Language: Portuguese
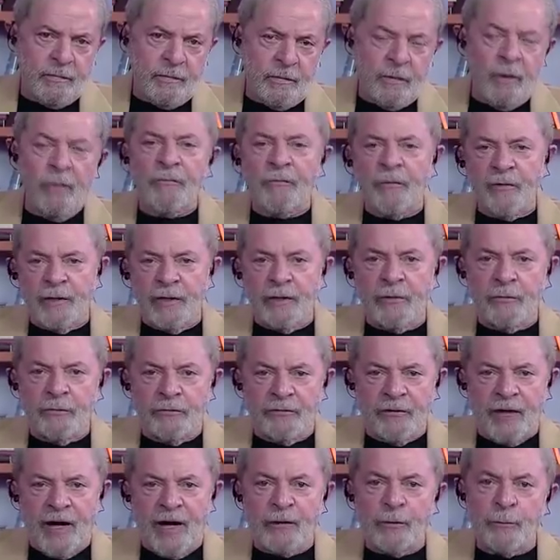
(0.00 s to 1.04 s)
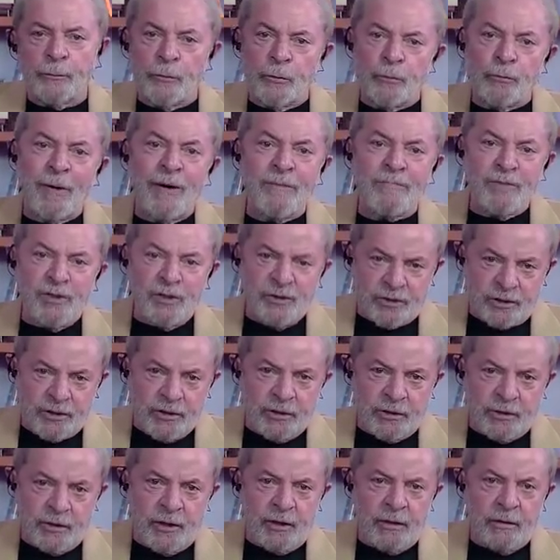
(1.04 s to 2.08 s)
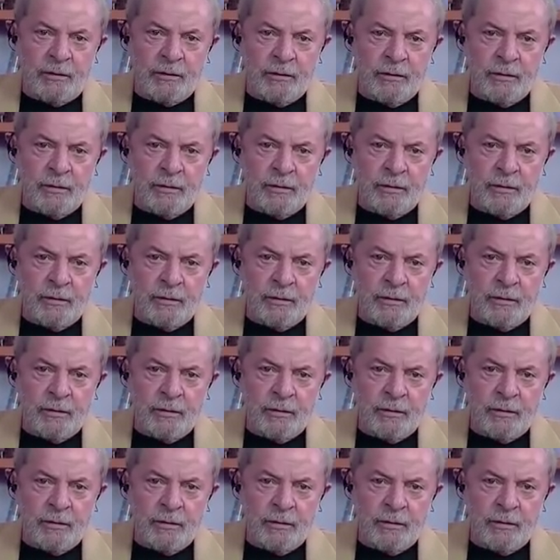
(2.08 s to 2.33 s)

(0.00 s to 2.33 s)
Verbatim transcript: Eu fui denunciado por uma mentira.